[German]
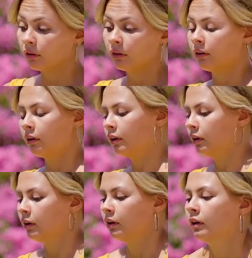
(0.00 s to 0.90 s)
Sag mal,
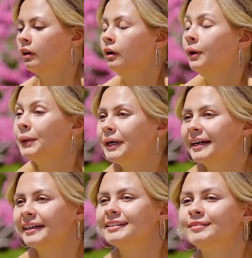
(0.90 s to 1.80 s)
Vicky, was hast denn du für eine
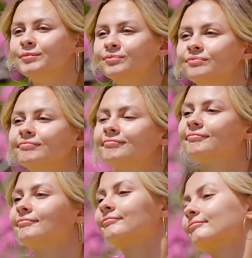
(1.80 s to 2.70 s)
Schuhgröße?
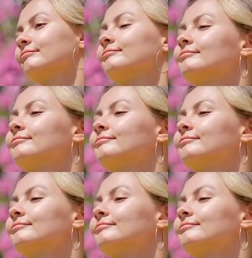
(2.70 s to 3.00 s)
Na